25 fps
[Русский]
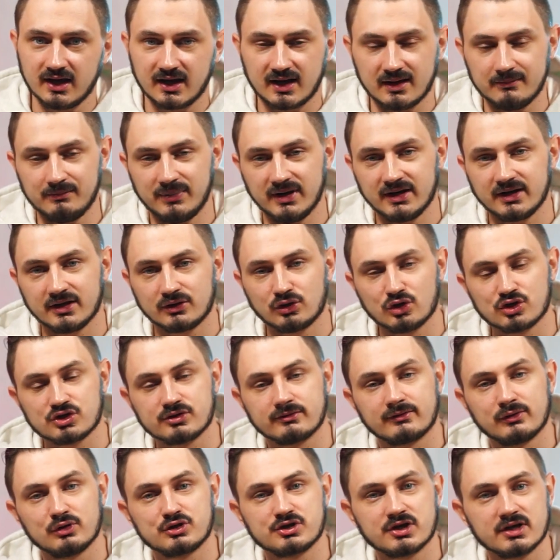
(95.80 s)
Компания
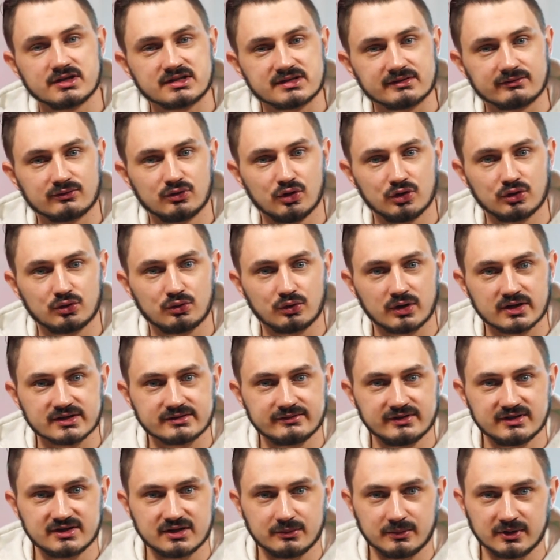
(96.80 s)
тоже включается в гонку
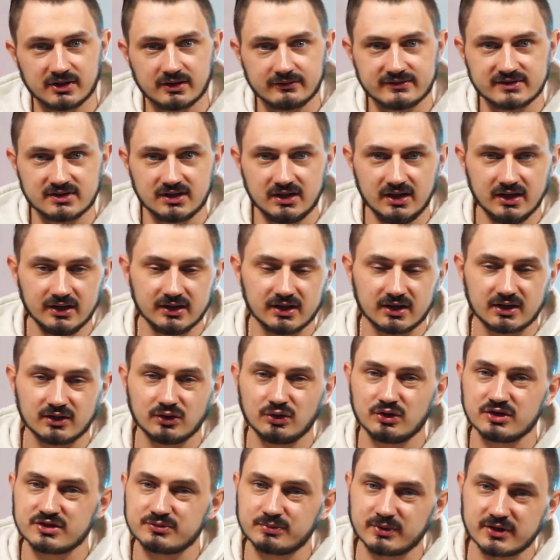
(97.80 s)
развития метавселенных,
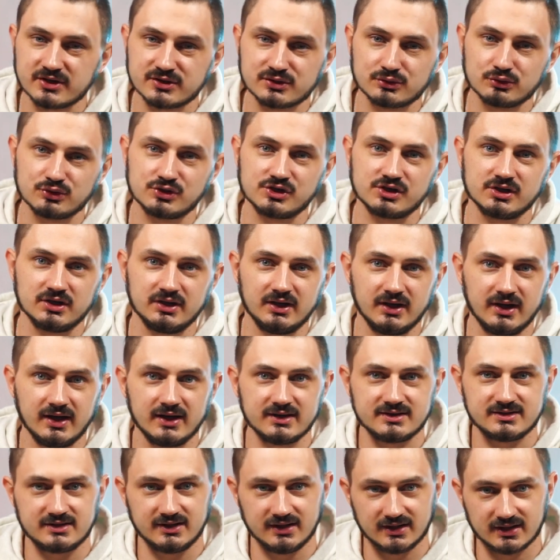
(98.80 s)
но с присущей
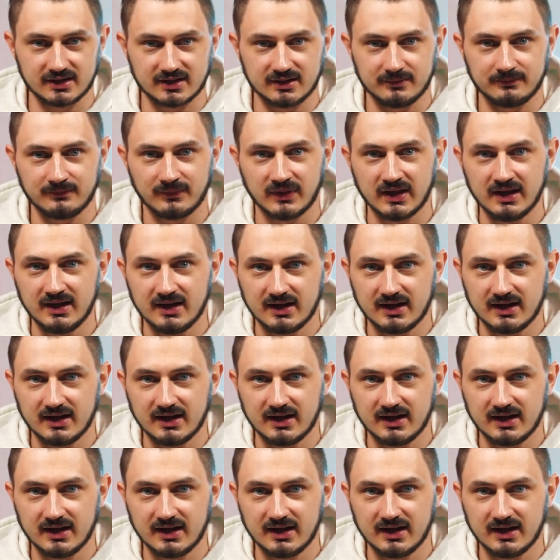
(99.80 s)
ей оттенком.